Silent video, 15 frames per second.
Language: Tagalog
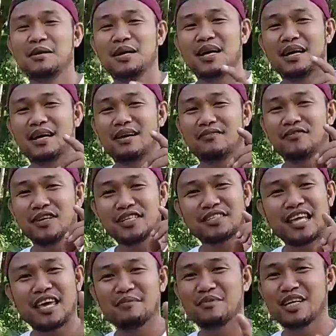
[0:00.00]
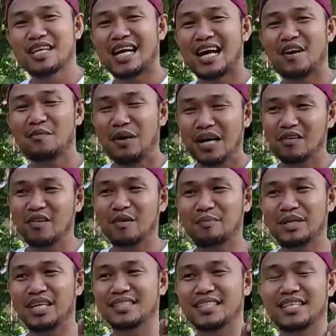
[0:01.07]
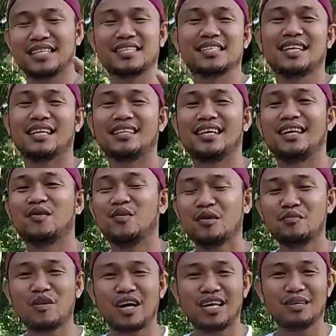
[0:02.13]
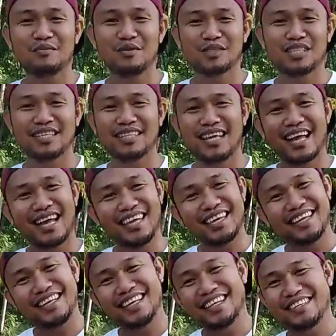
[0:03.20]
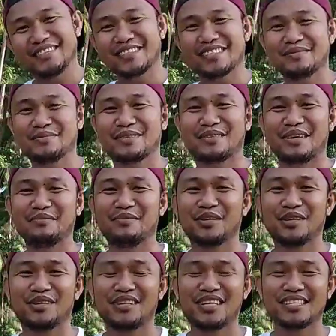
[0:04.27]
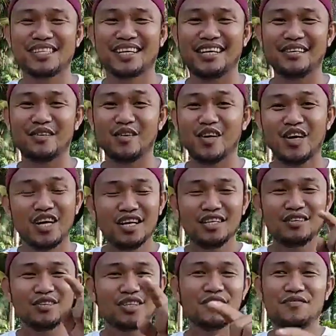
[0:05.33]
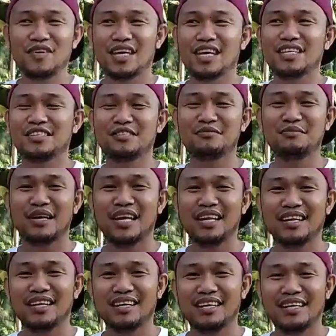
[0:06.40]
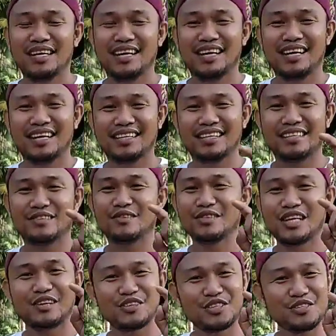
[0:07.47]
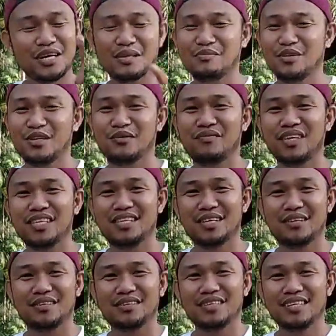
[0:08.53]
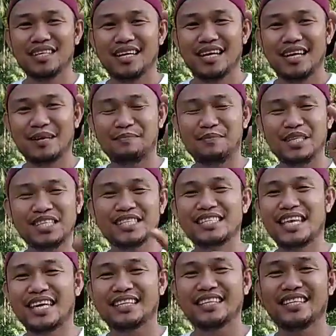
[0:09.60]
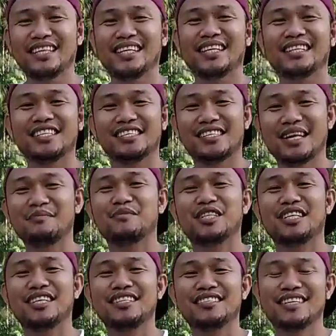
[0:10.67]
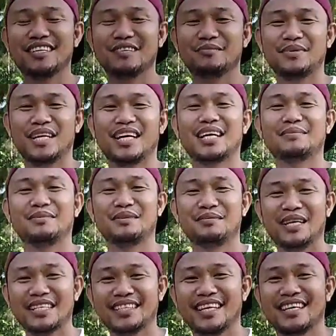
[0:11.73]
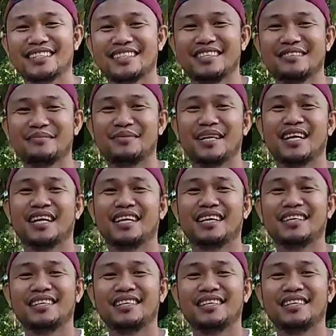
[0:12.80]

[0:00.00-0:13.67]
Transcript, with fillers: uh, first timer ka o bago ka pa lang sa ating channel, huwag mong kalimutan na i-click yung subscribe button at saka yung notification bell. At kung nagustuhan mo yung video, uh, please like na din at i-share mo na din sa iyong mga kababata, sa iyong mga